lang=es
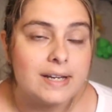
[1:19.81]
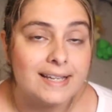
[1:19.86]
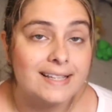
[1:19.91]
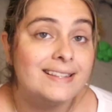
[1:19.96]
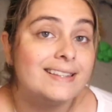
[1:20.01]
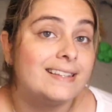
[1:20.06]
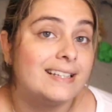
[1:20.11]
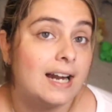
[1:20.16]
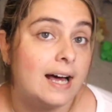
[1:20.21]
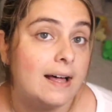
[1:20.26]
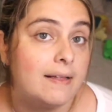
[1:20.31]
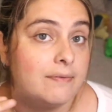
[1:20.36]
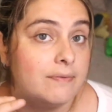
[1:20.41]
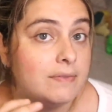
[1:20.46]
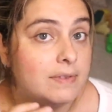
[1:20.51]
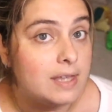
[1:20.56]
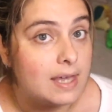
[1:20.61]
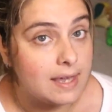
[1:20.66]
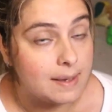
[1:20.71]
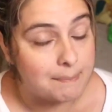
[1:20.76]
Entra
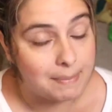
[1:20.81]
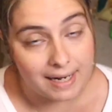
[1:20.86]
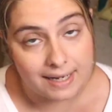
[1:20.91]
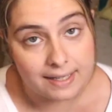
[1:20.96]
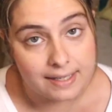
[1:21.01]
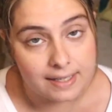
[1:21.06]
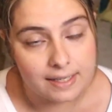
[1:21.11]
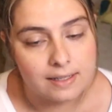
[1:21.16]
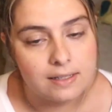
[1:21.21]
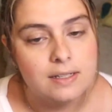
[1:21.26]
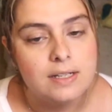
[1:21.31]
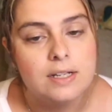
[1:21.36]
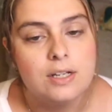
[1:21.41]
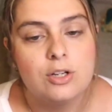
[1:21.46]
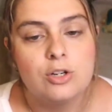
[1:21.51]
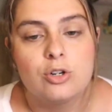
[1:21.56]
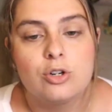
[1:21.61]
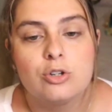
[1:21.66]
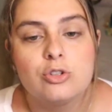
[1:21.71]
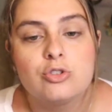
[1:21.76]
de Palkia
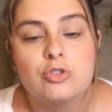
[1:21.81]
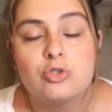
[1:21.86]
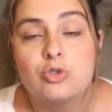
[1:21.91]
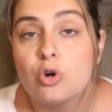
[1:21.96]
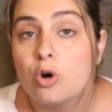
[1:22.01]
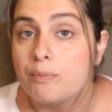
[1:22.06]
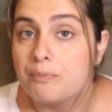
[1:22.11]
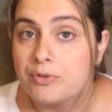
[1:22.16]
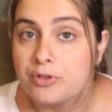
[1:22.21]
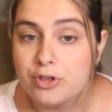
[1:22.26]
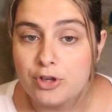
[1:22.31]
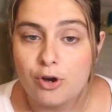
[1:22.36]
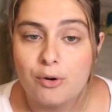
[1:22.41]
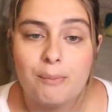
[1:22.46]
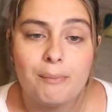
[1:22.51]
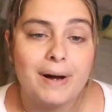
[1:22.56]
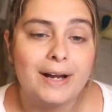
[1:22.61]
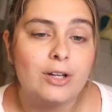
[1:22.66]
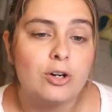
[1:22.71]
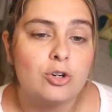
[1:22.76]
con su
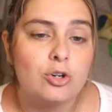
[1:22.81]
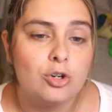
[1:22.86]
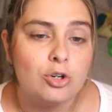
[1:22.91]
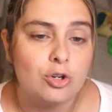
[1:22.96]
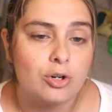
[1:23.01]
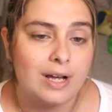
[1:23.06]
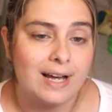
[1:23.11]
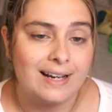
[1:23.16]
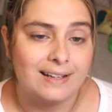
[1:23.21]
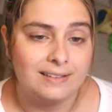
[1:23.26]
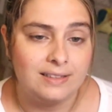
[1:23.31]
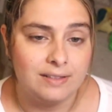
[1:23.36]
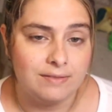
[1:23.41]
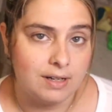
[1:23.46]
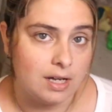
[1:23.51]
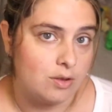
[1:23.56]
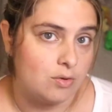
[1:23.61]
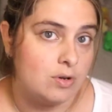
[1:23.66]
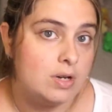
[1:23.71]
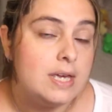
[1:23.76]
opción Vario Color
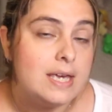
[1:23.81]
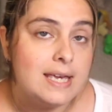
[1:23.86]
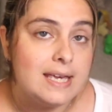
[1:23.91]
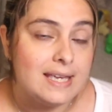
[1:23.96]
activado.